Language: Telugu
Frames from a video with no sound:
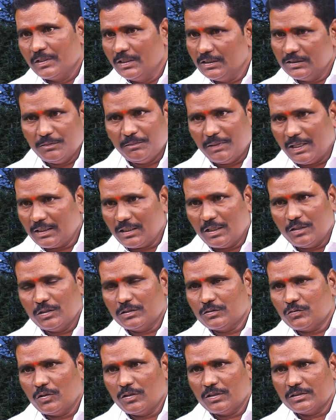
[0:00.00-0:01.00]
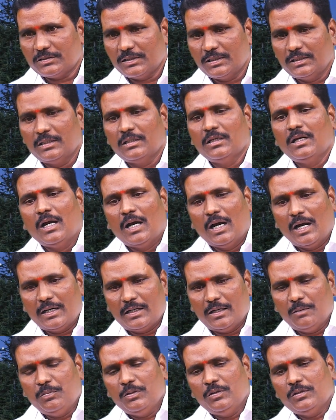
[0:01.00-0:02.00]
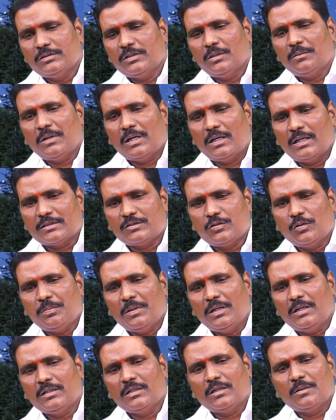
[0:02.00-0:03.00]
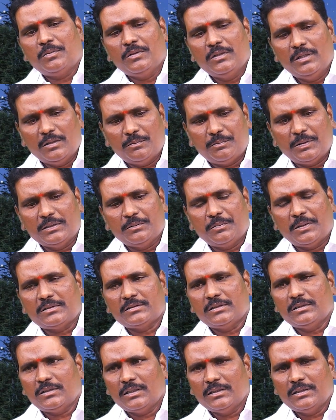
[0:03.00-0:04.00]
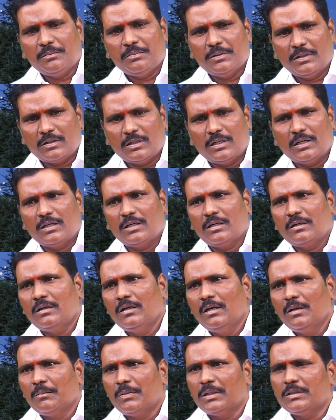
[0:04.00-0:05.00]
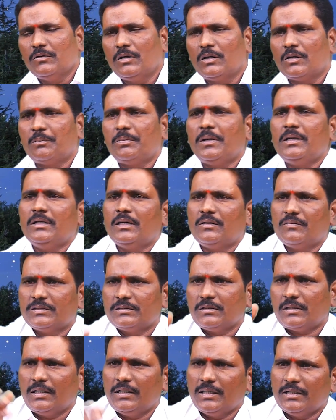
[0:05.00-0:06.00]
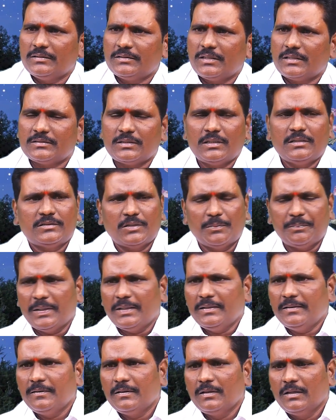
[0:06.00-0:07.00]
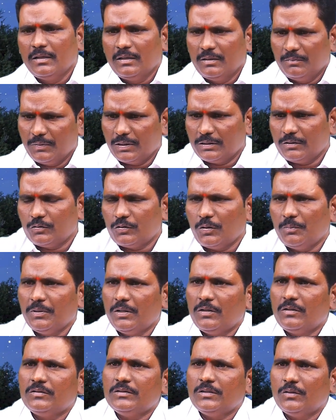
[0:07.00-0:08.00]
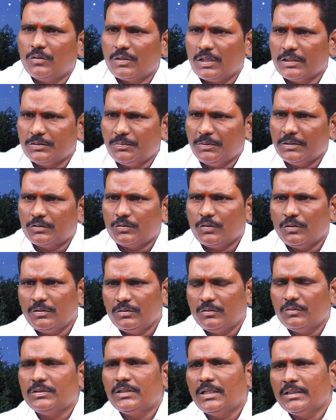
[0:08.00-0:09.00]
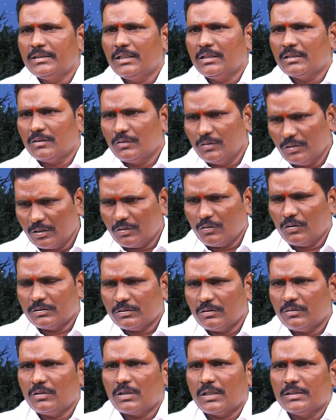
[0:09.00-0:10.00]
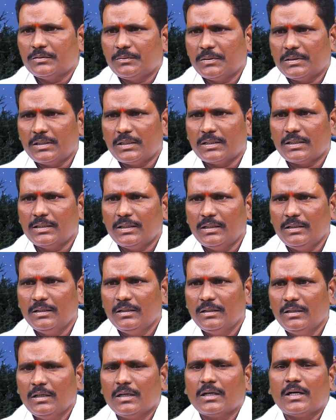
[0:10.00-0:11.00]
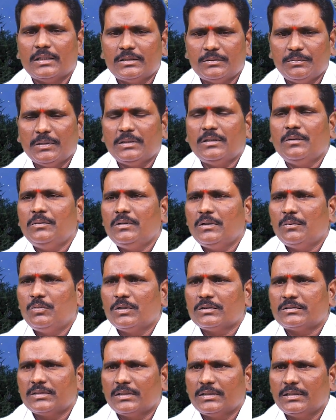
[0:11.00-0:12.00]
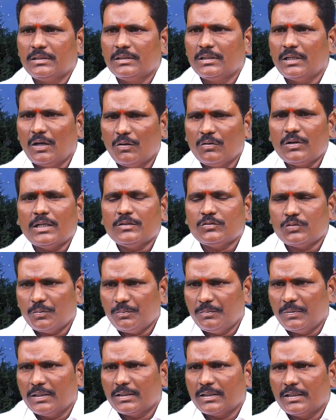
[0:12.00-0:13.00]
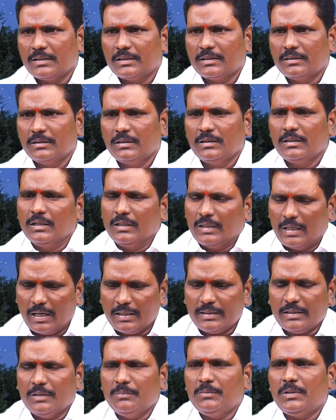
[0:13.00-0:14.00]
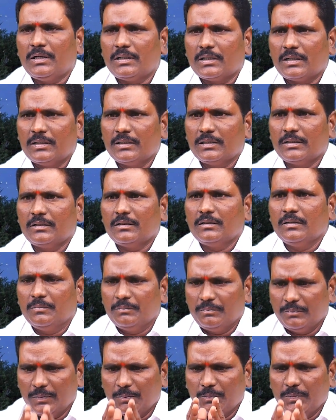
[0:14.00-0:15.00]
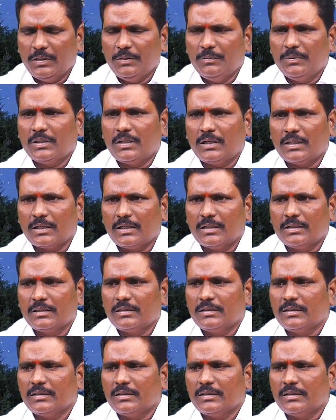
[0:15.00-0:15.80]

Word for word: ఈజీ మార్గాలు ఎత్తుకొని వస్తుంది ఆ డబ్బును వచ్చినప్పుడు ఆ లక్ష రూపాయలు అడిగినప్పుడు నేను పది పర్సెంట్ అంటే ఒక పదివేల రూపాయలు నేను విశ్వ కళ్యాణం చేస్తానని చెప్పేయి మీకు తొంభై వేలు ఉంది నువ్వు ఖర్చు పెట్టుకో నువ్వు దేని దానికి నీ కోసం కూడా ఖర్చు పెట్టాలి కదా ఖర్చు పెట్టినప్పుడు డబ్బు వస్తుంది అవకాశ రూపం అడగండి ఆ టైంలో అడగండి మిమ్మల్ని మీరు అడగండి